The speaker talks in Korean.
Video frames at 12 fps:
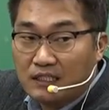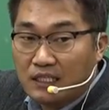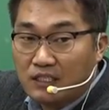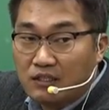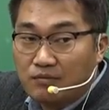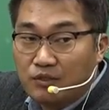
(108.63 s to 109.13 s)

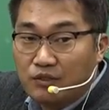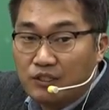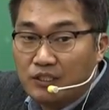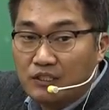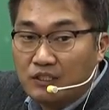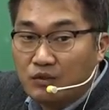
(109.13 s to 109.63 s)

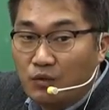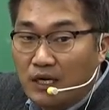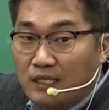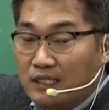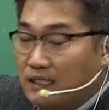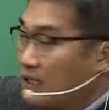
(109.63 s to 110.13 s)
채점위원이
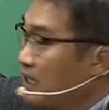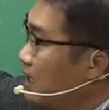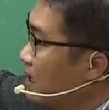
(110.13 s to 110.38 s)
의도하는